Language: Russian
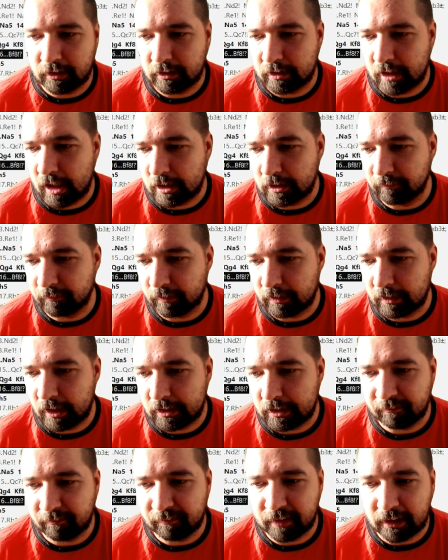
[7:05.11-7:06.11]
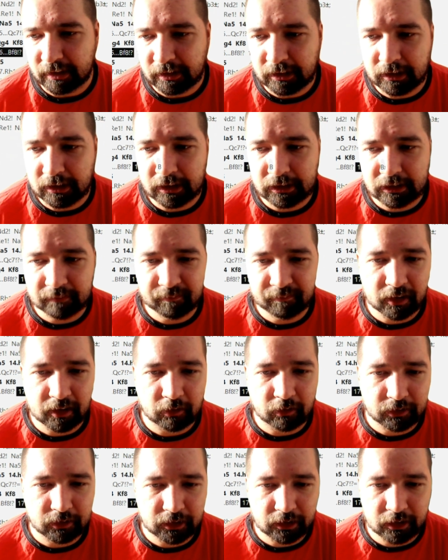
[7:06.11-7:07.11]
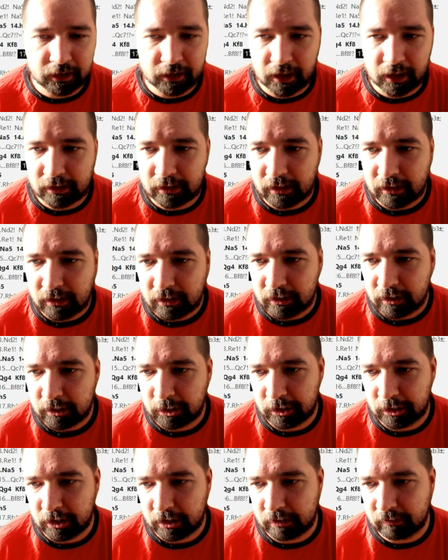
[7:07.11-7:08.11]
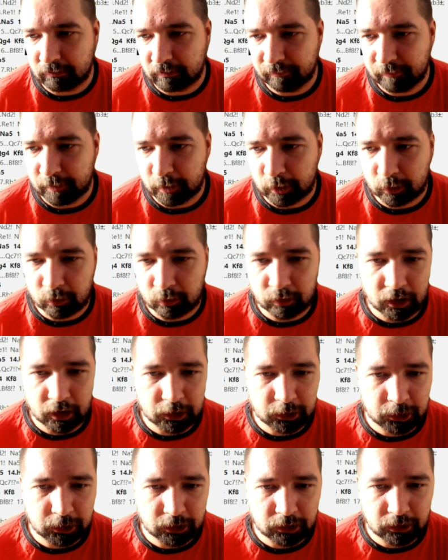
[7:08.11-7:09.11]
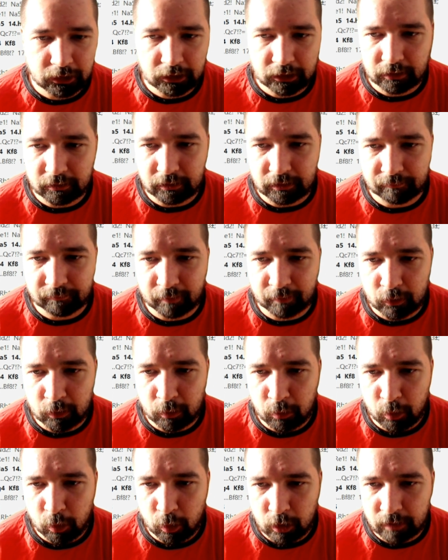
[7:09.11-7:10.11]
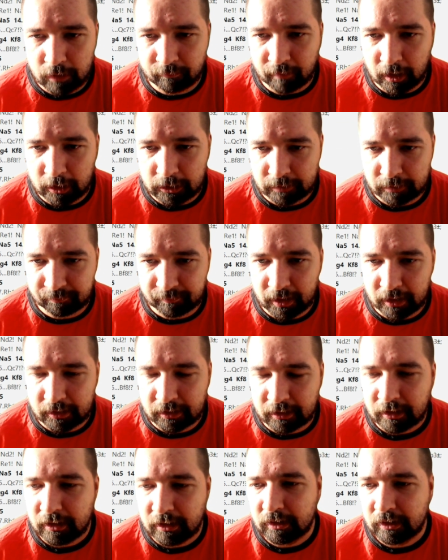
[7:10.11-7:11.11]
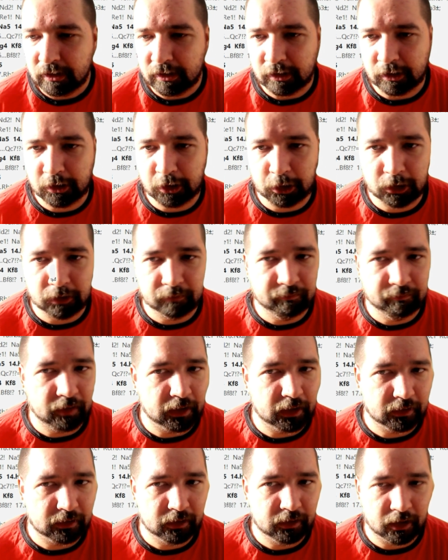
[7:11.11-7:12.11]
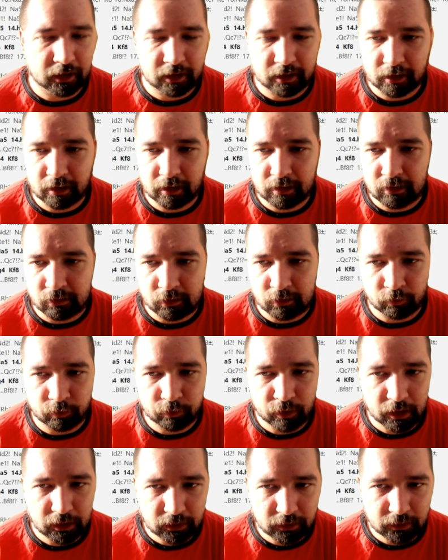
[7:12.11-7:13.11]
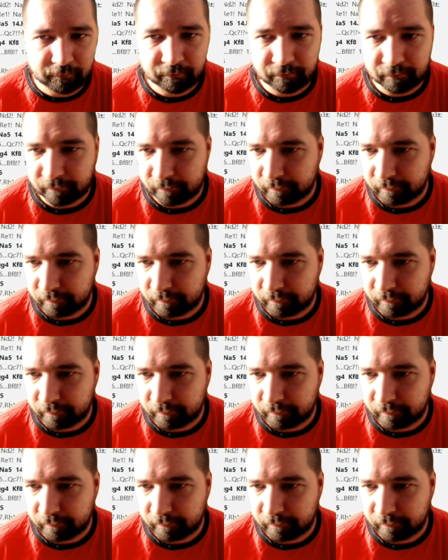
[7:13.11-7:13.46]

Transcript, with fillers: Как-нибудь ладья b1 я собирался играть, жертвовать пешку на a4 а и потом ходом h5 зажимать на королевском фланге,